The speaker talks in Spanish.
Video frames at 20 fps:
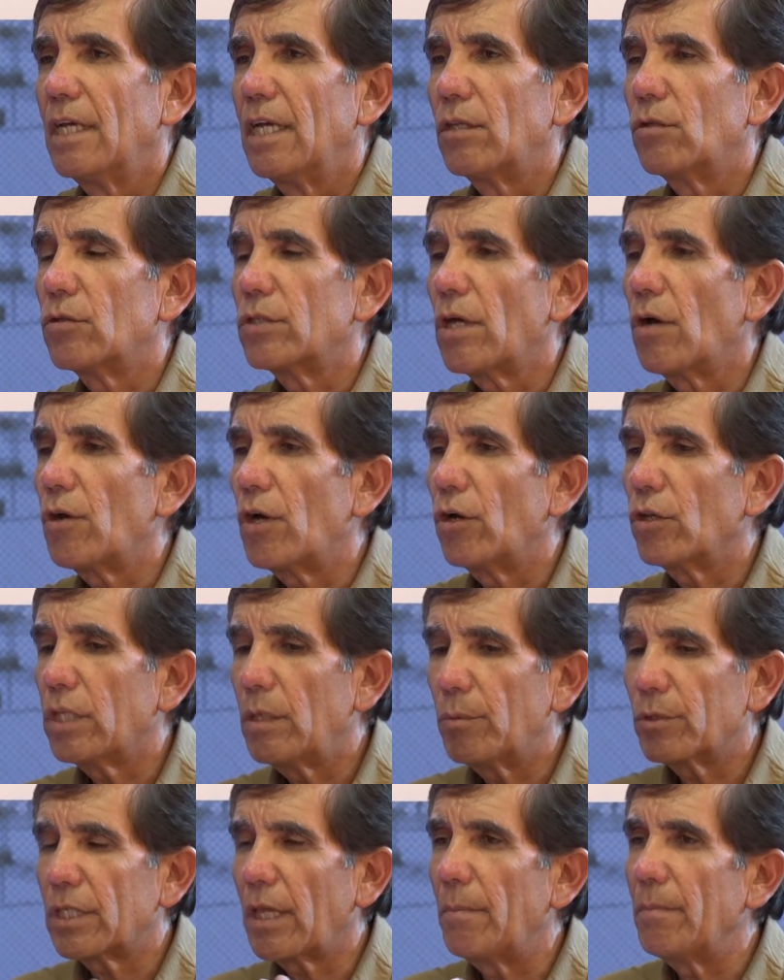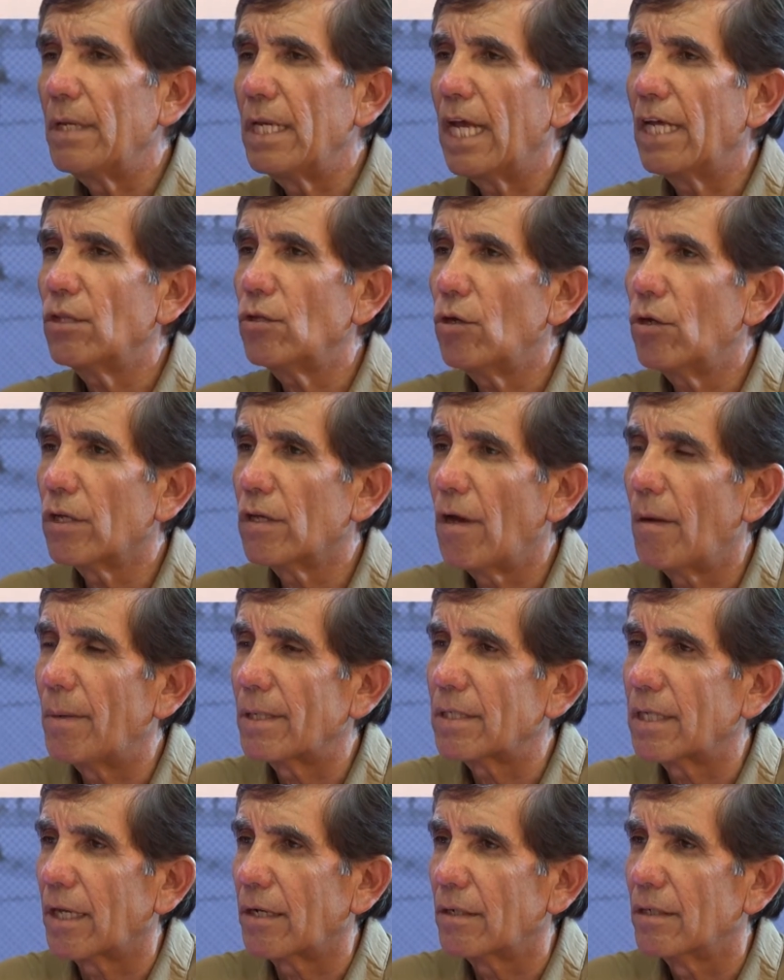Entonces ahora los tipos están mirando lo que va a
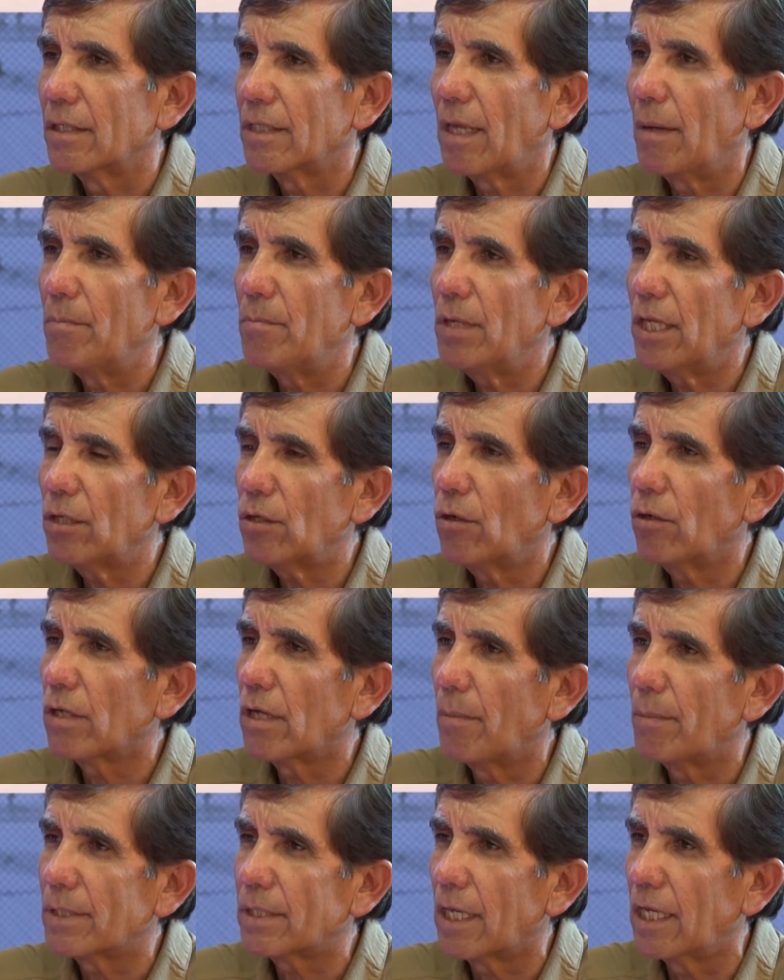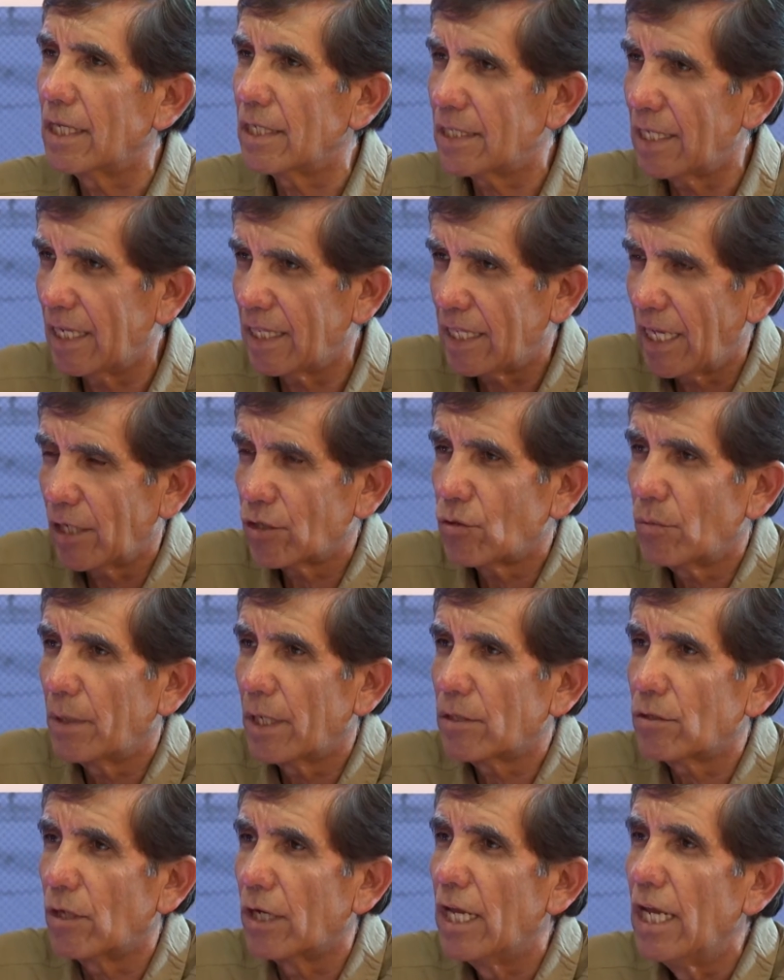pasar, están viendo lo que va a pasar. Es el teatro de
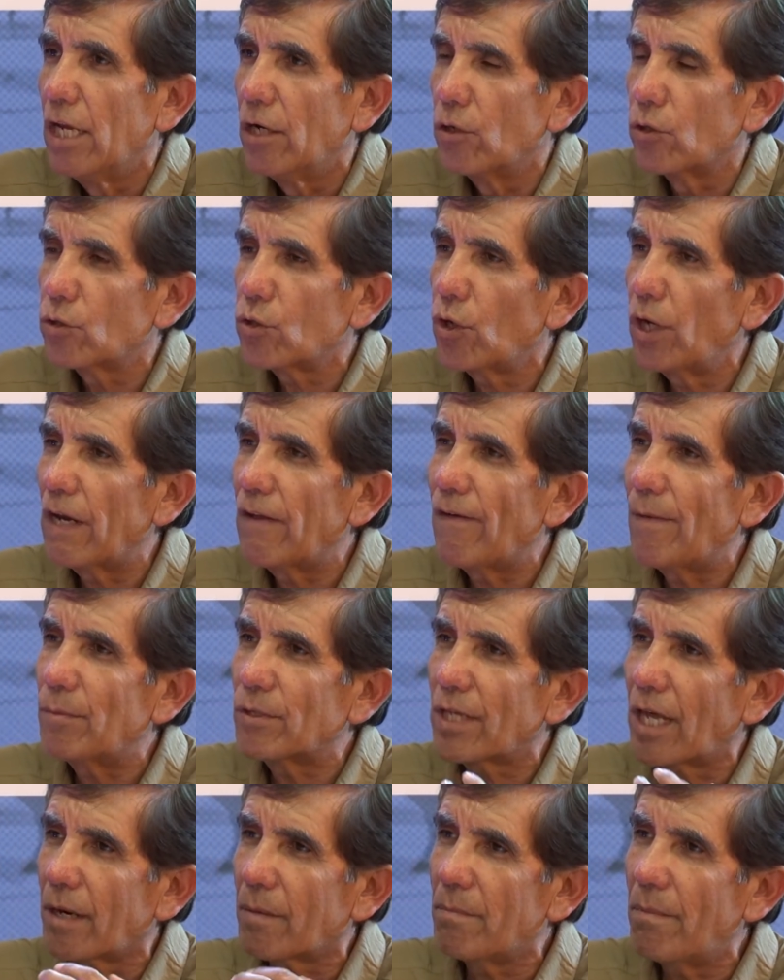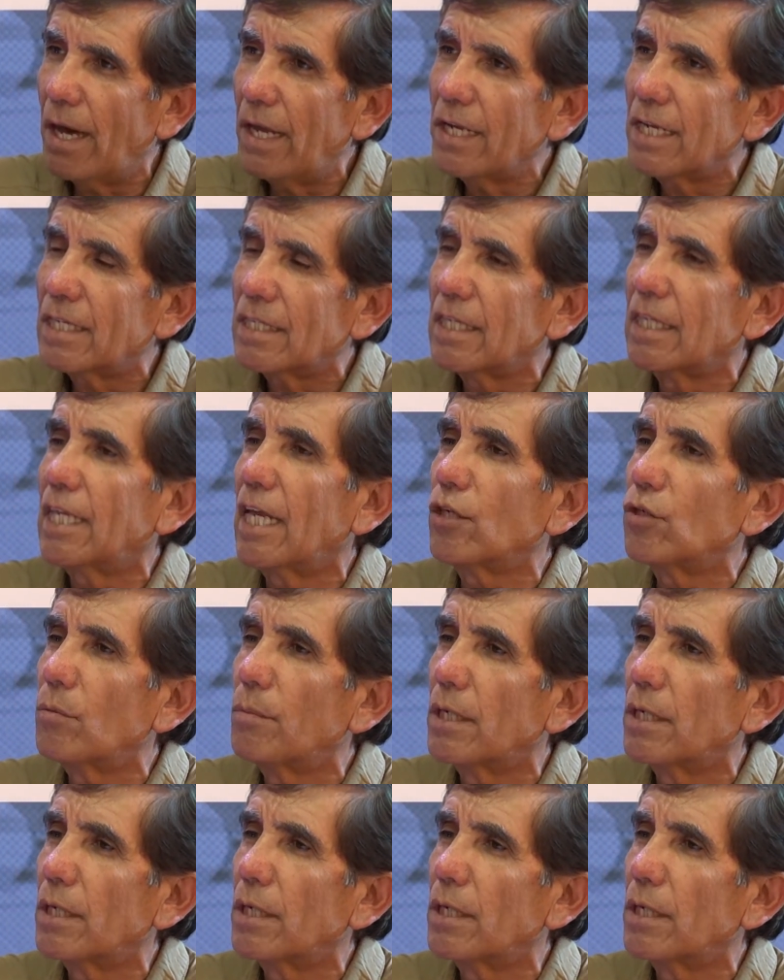operaciones. Nosotros le vamos a armar ese teatro de